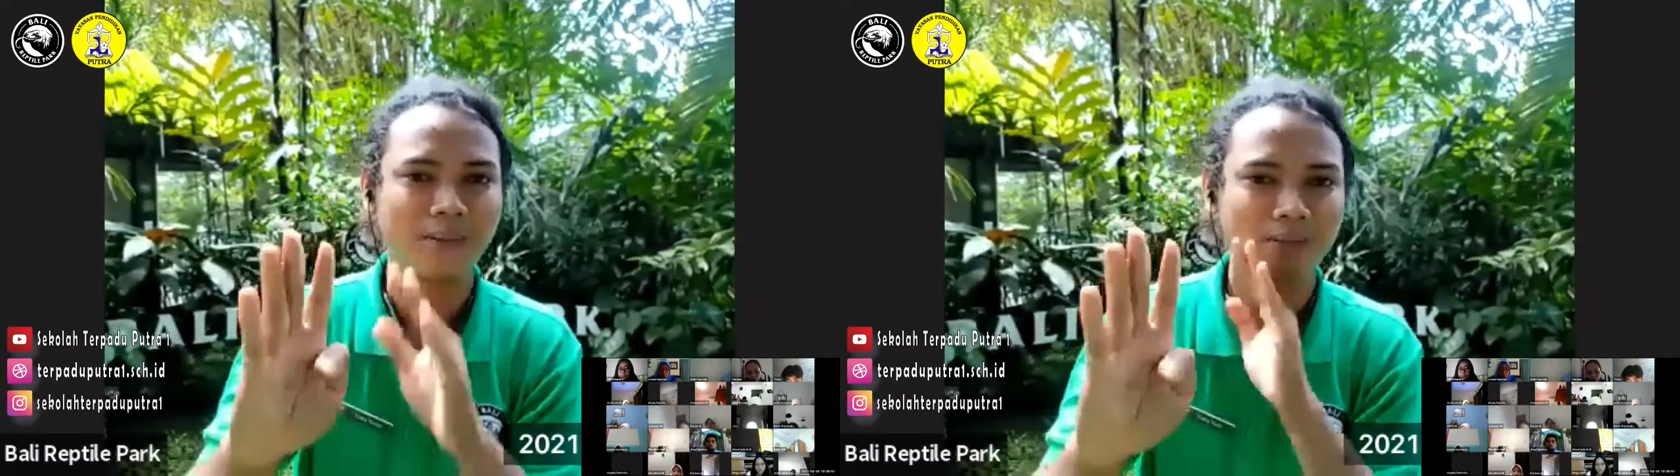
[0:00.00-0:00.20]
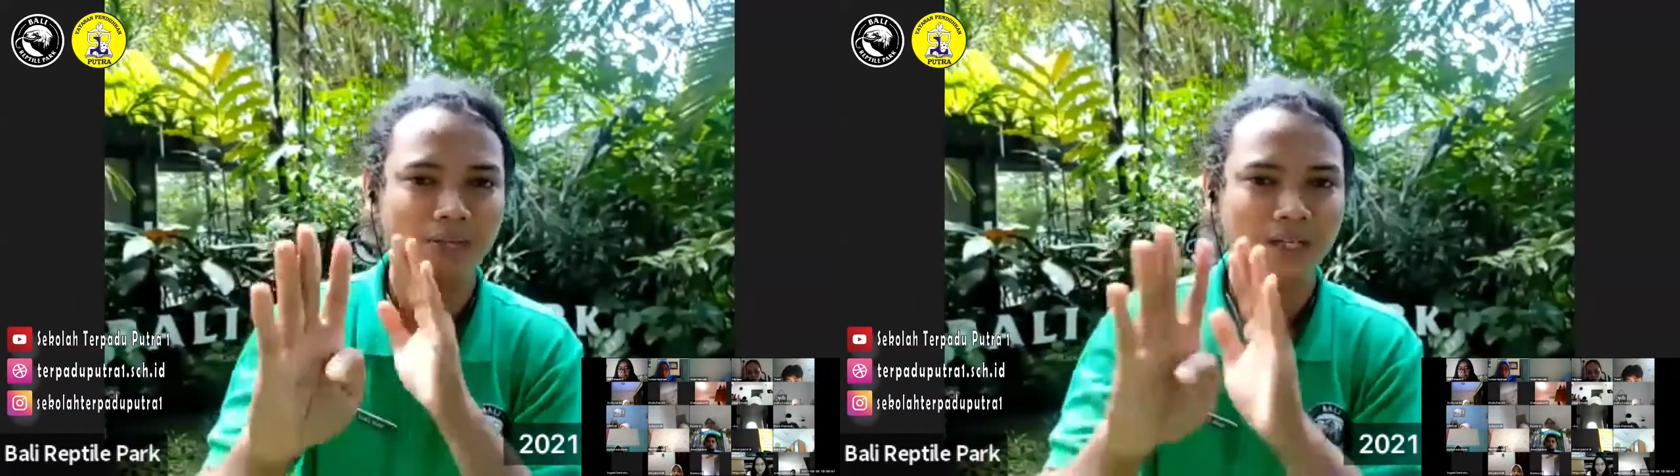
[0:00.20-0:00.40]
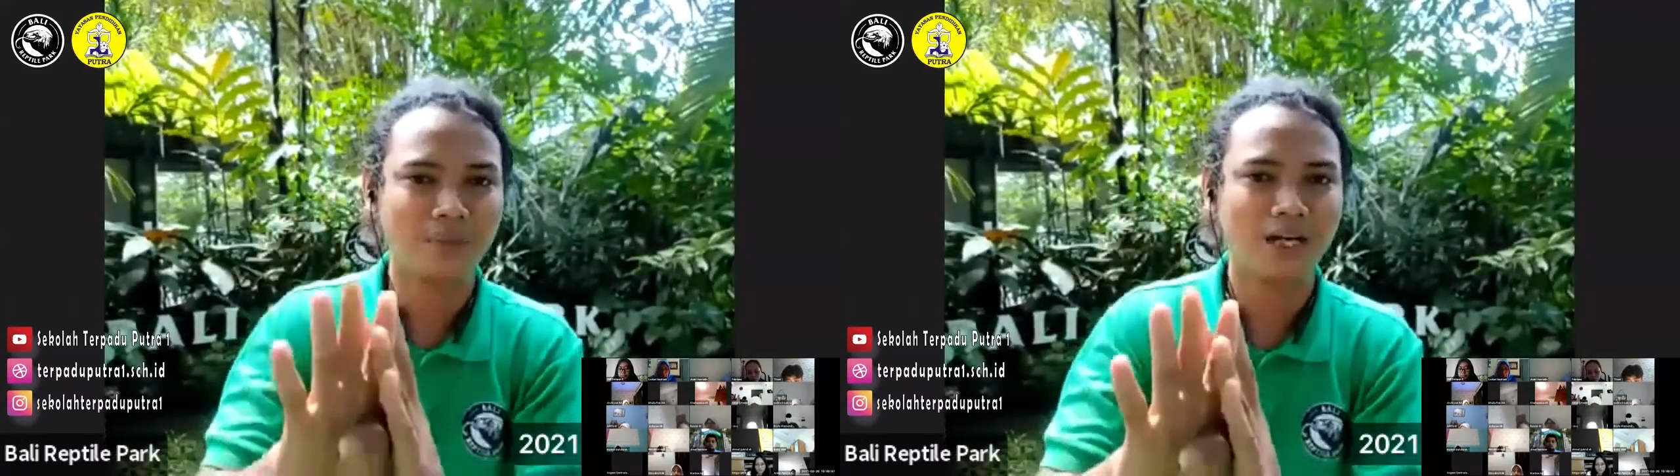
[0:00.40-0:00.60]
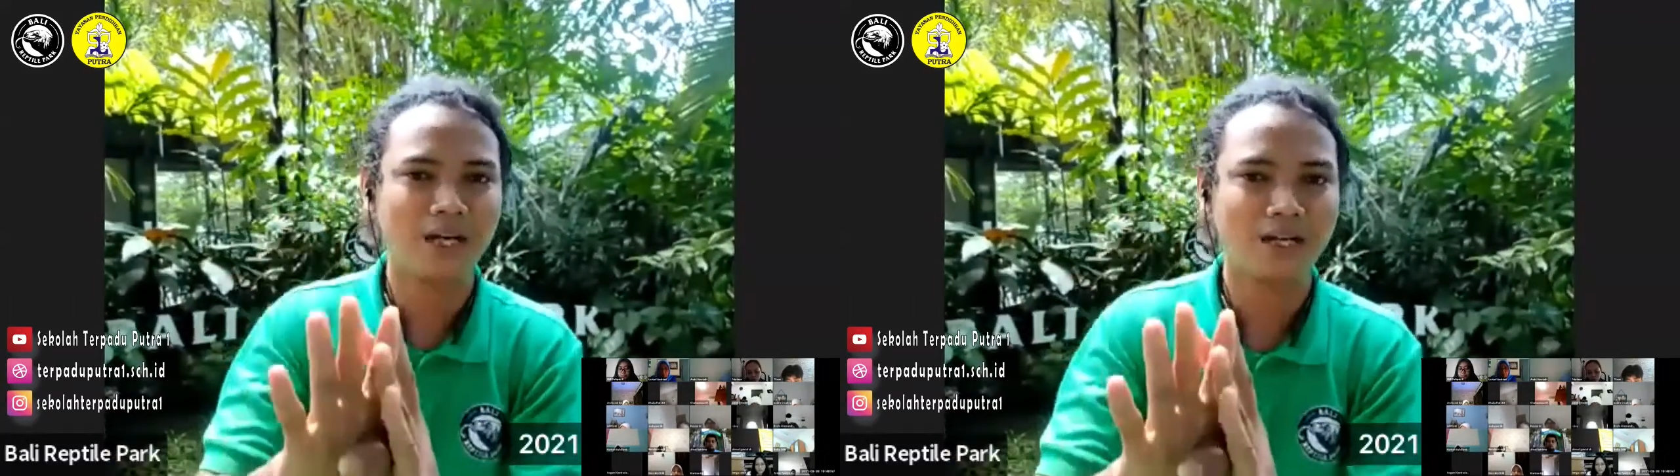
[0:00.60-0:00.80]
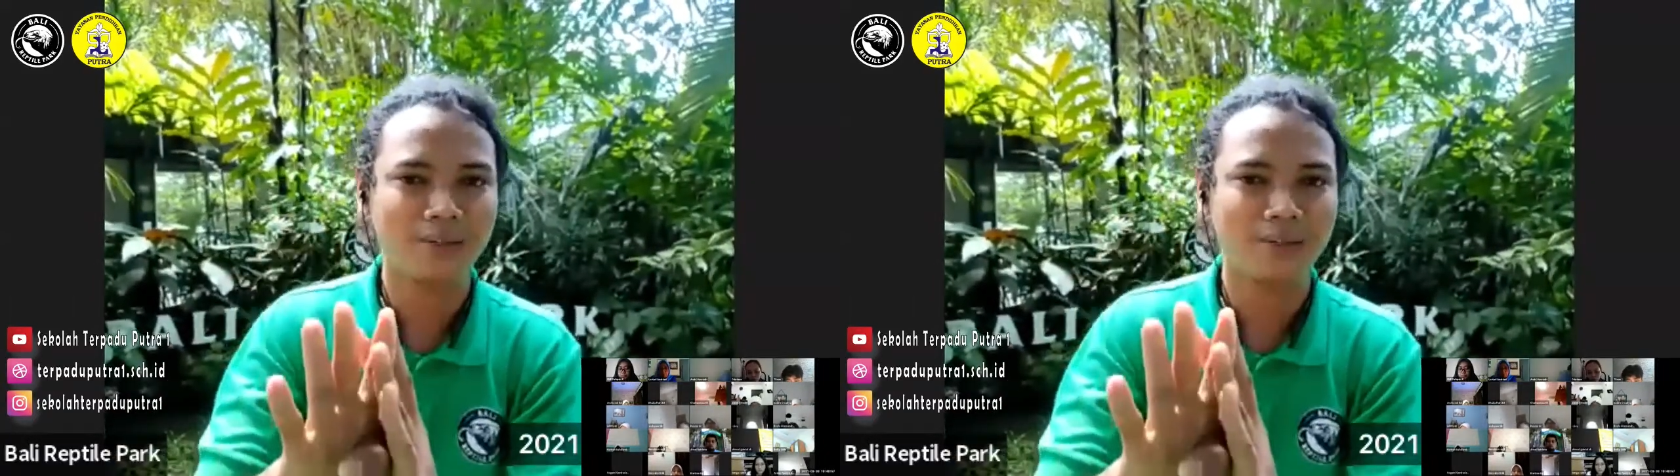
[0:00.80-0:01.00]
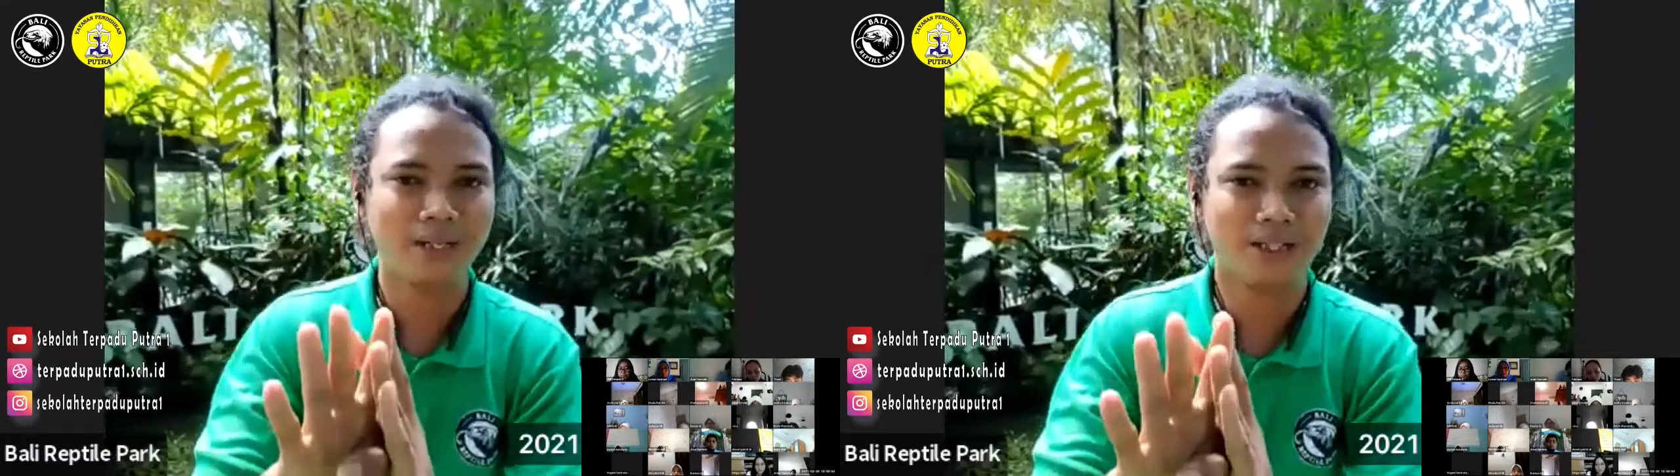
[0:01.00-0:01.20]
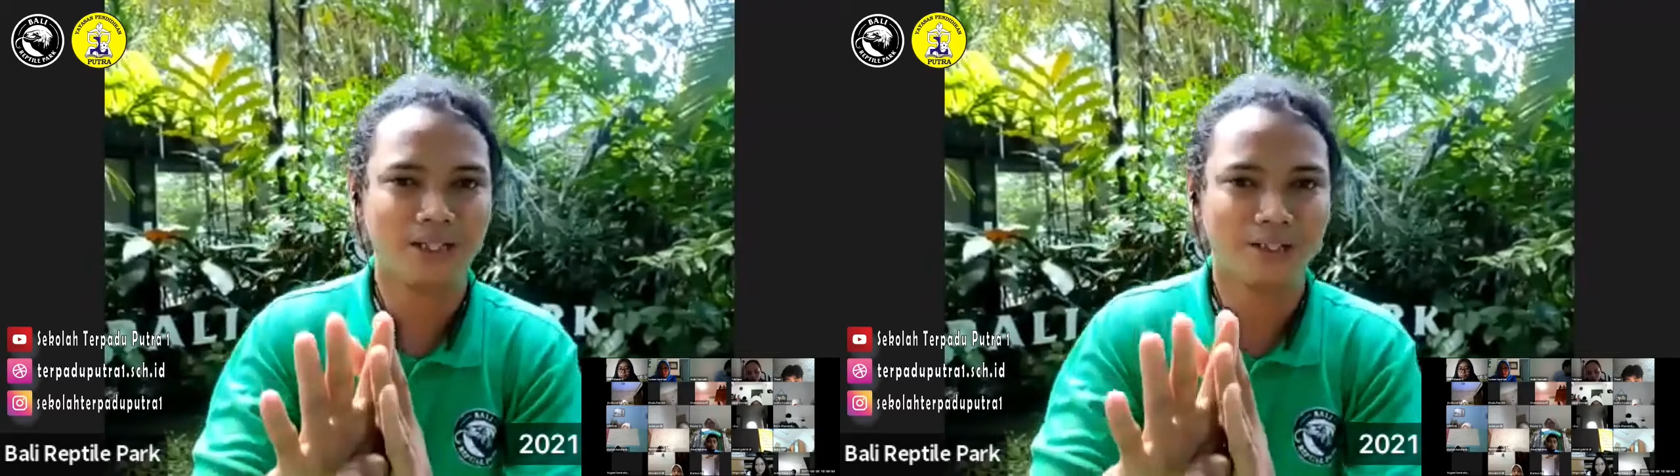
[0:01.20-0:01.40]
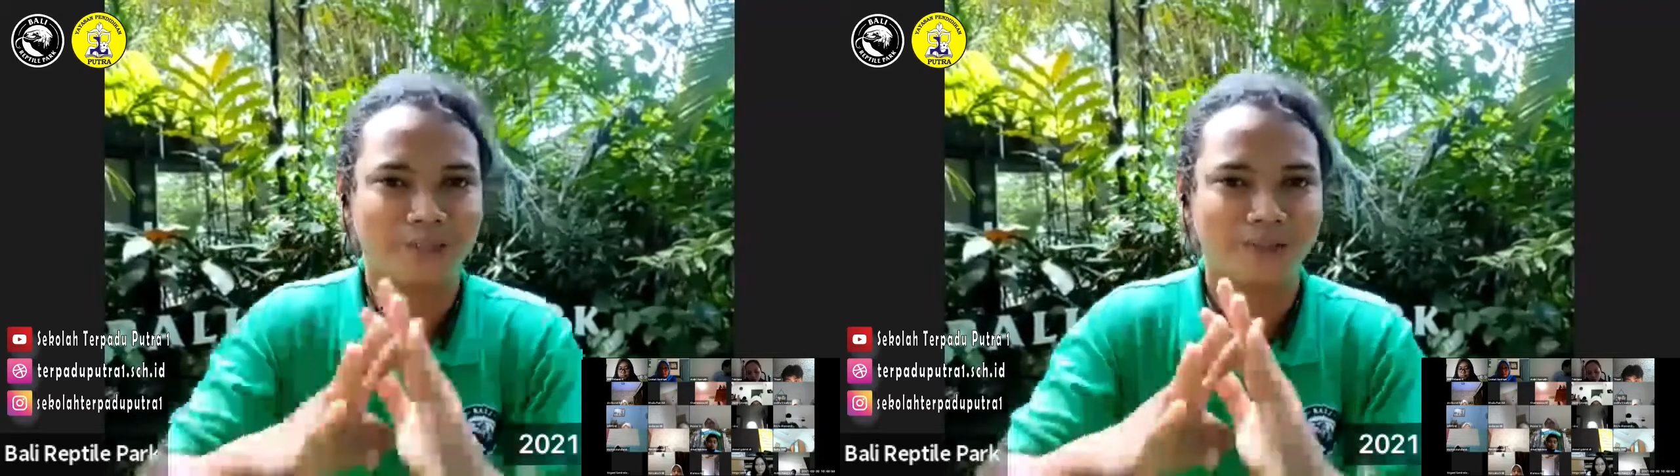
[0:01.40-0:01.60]
diberikan penanganan lebih
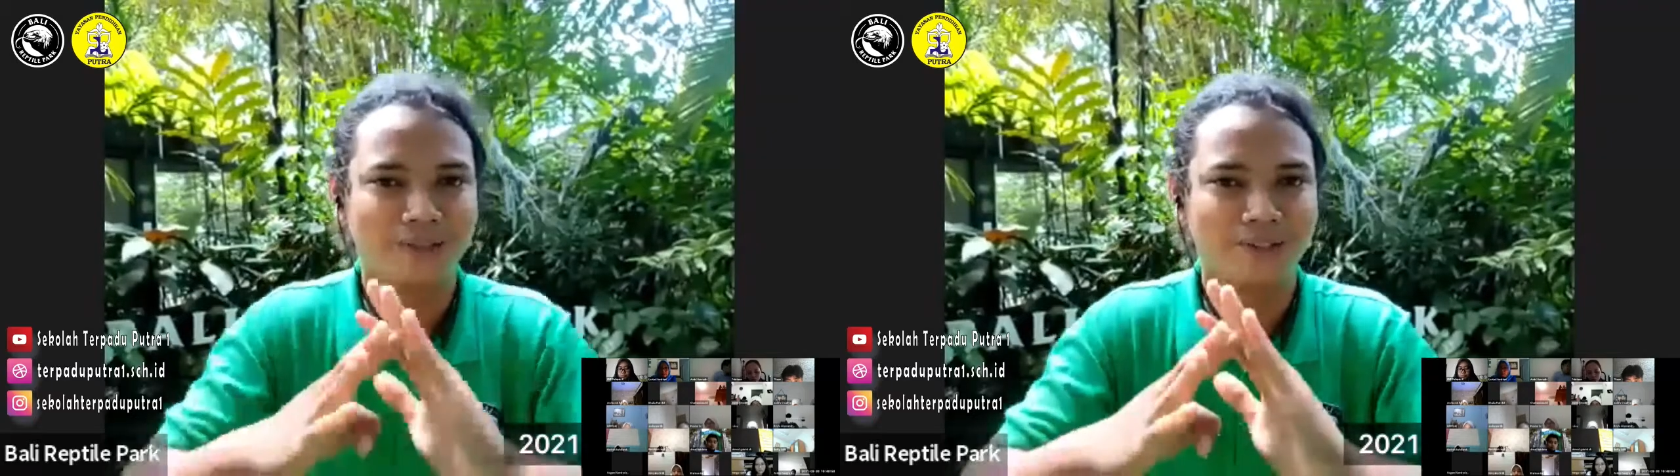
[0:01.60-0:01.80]
lanjut.